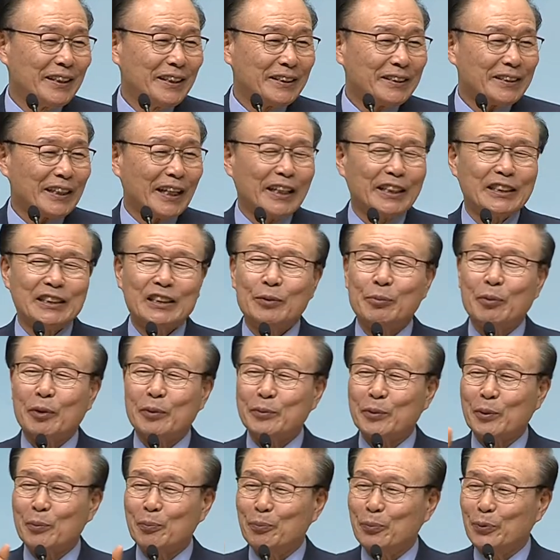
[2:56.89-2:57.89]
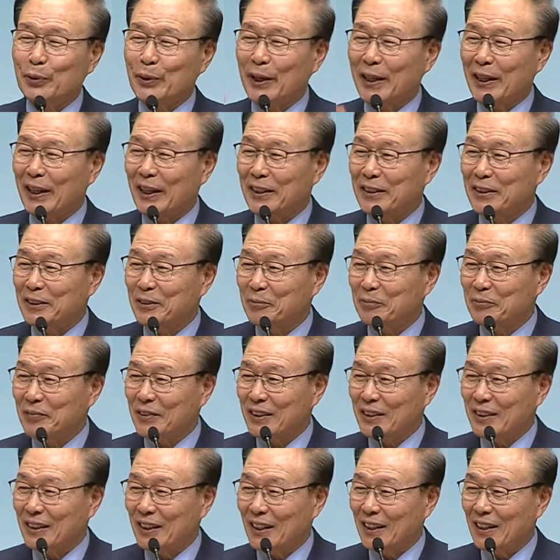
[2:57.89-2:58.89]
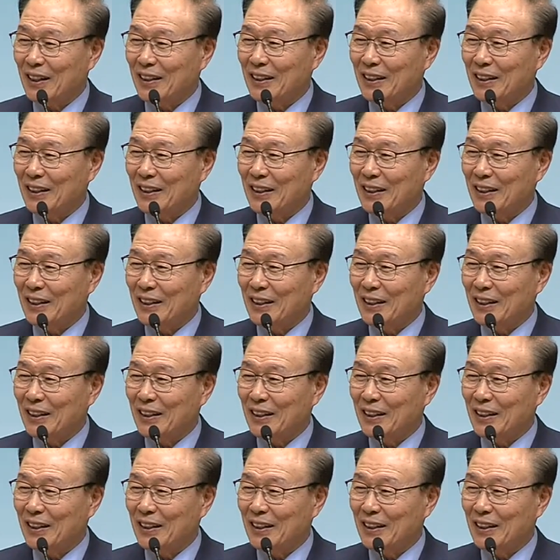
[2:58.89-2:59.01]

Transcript: 자기 집이 없으면 불행한 겁니다.